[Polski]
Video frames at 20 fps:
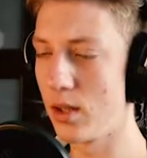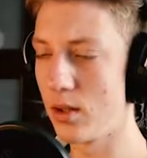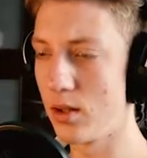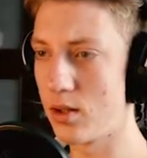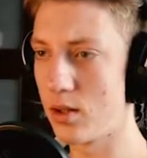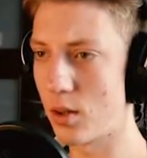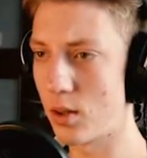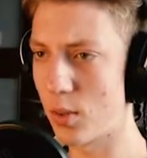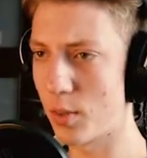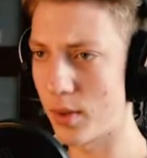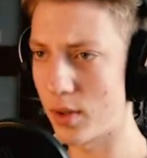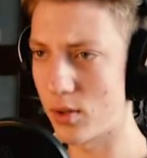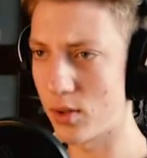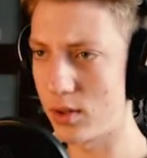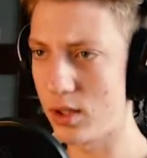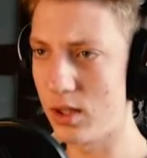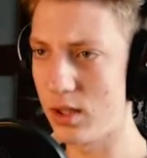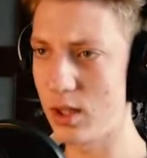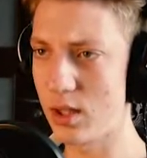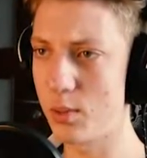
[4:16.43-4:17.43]
To są chyba
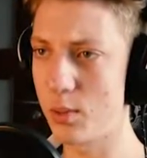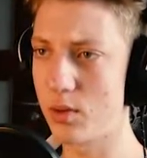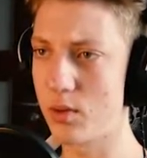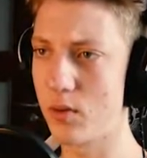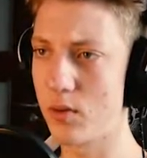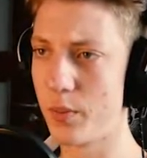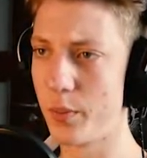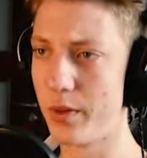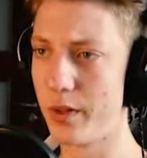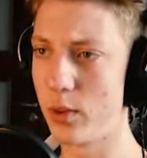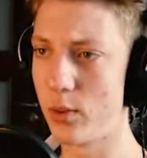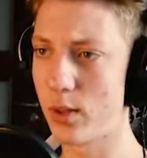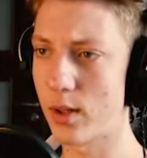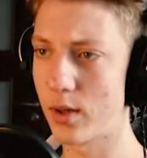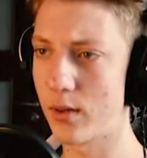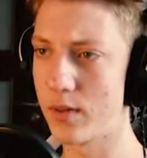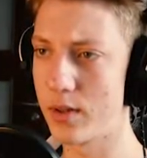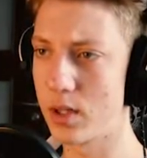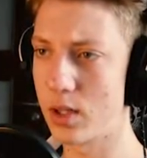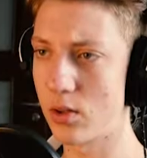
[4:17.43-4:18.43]
kotki, tak? Bo to w
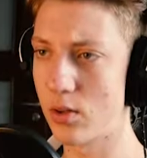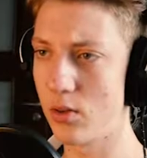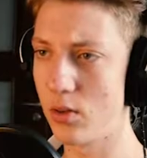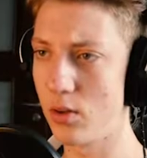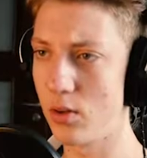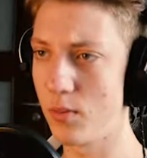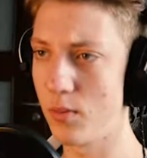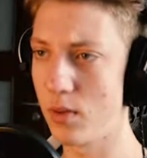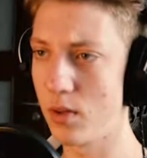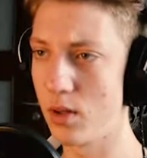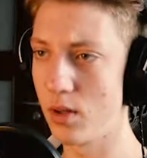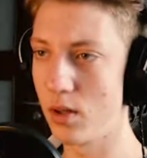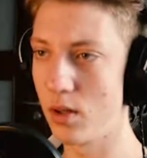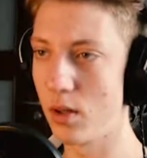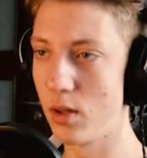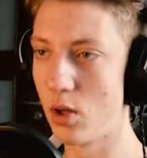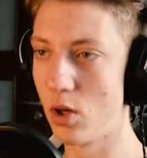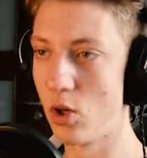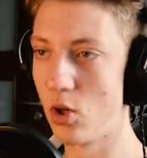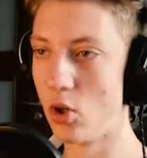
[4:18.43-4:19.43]
pudełkach wyskakują.
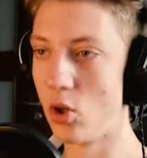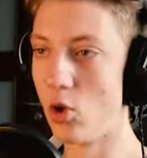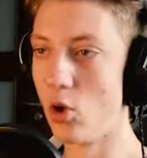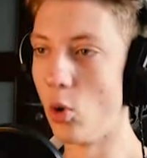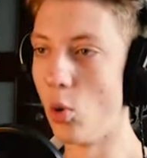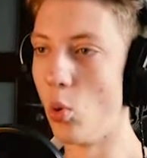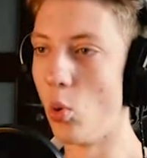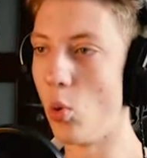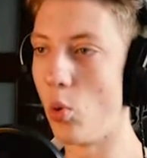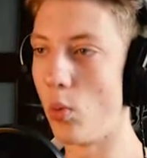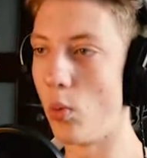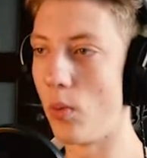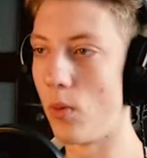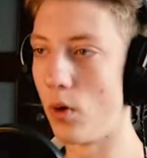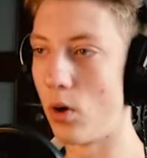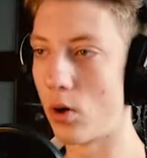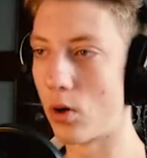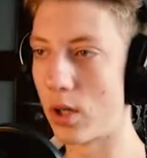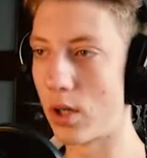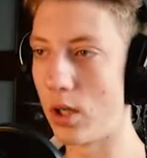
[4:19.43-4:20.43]
Okej,
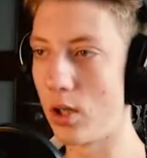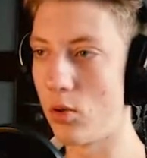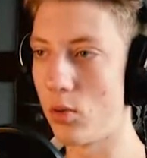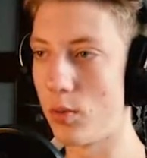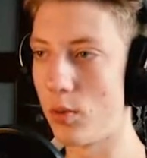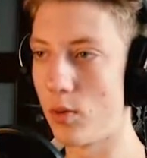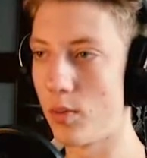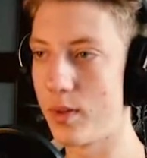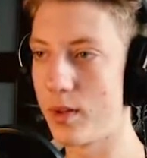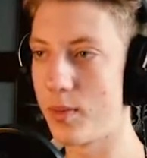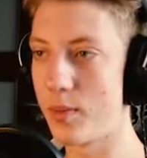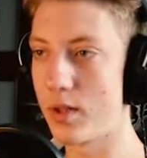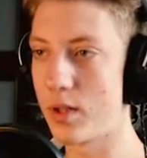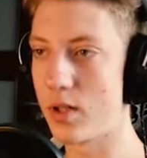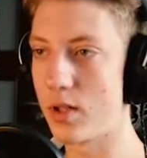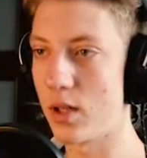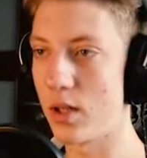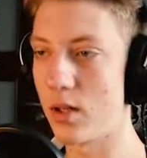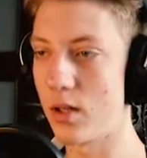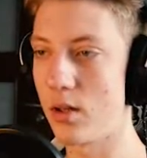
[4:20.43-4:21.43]
okay, tu było
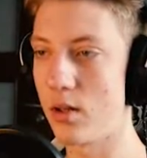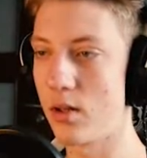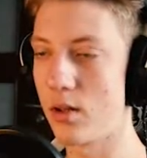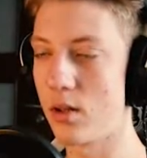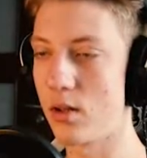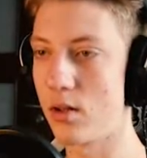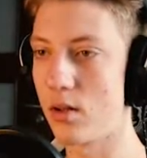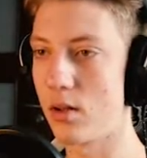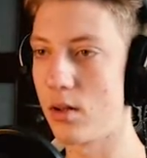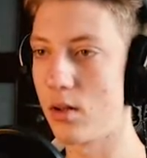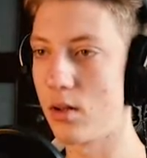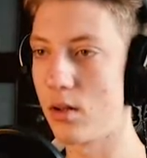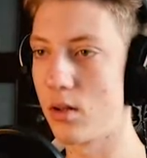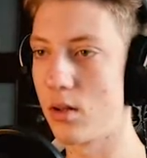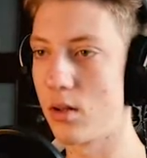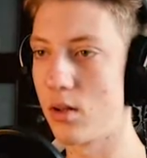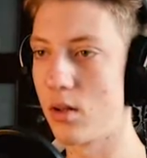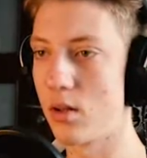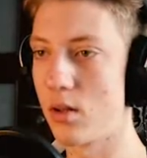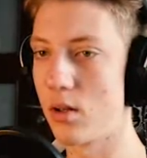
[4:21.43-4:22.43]
bezpiecznie.
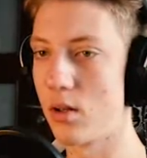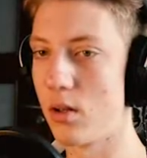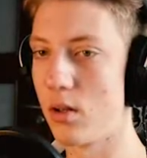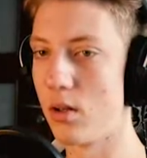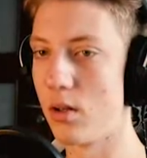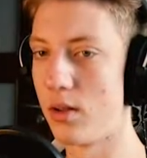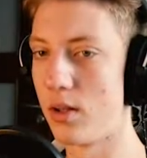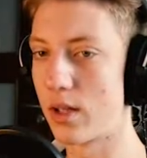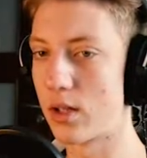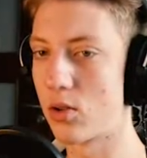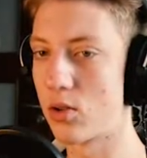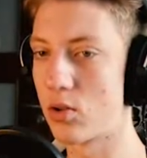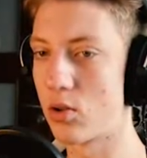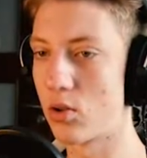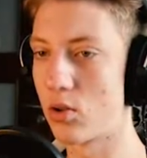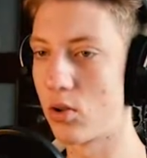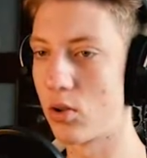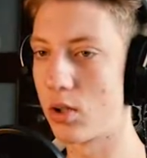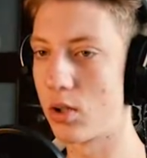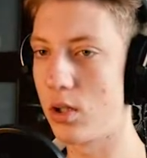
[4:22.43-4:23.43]
Tak, to są
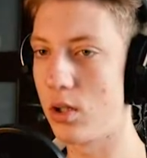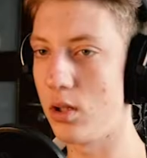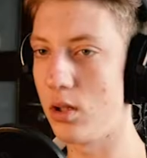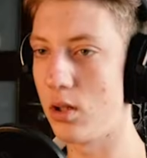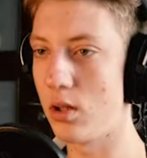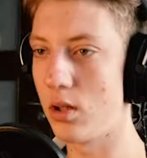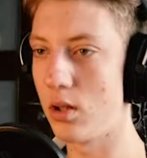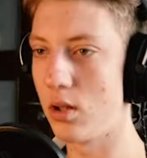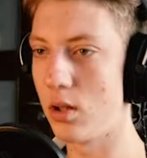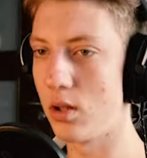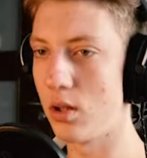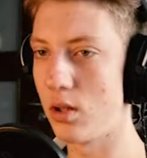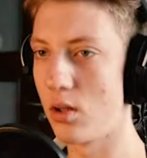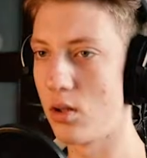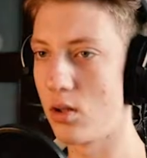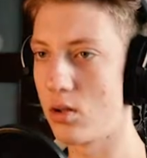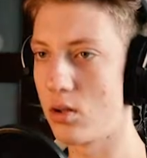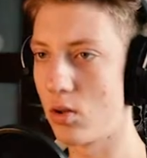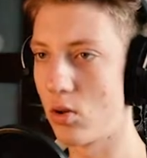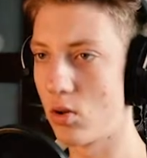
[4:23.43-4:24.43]
kotki.
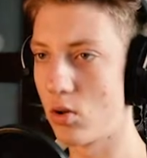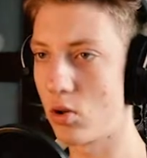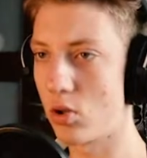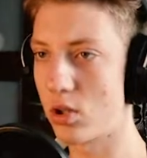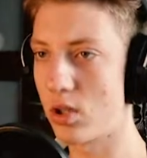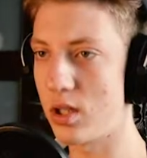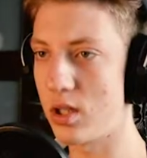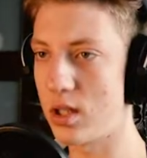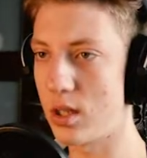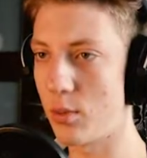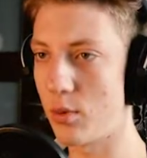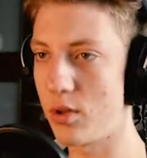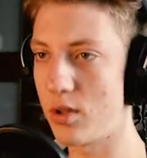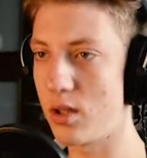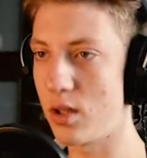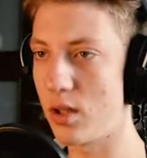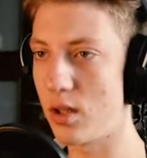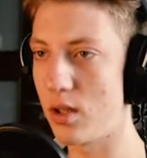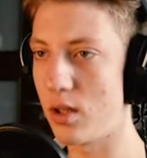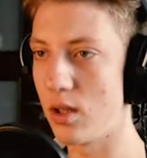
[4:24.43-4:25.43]
Są kotki
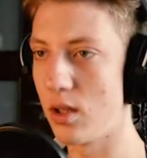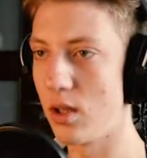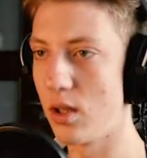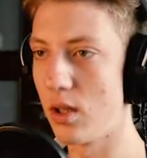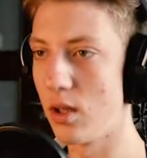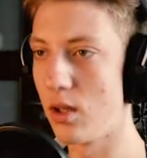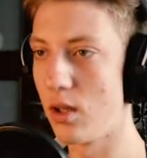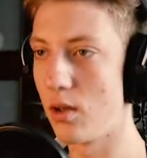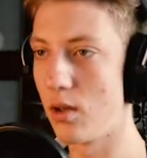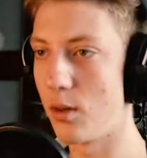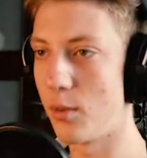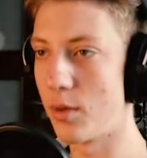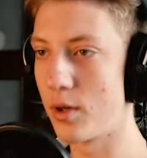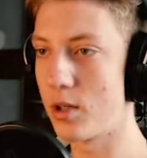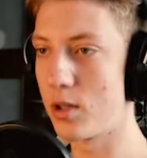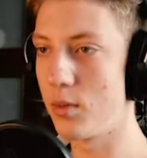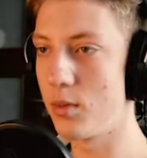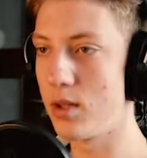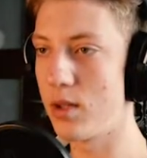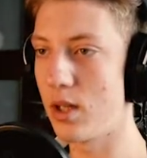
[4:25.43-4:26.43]
zabójcy. A
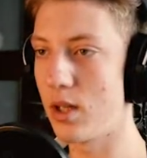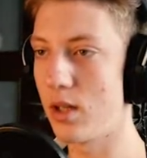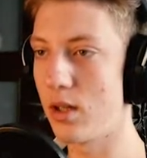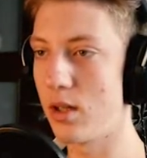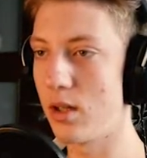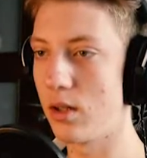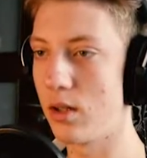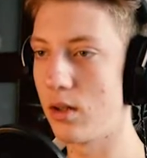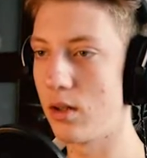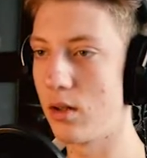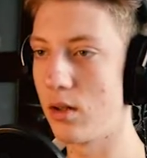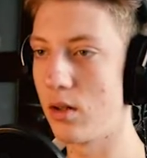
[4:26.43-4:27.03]
mogę zrobić tak?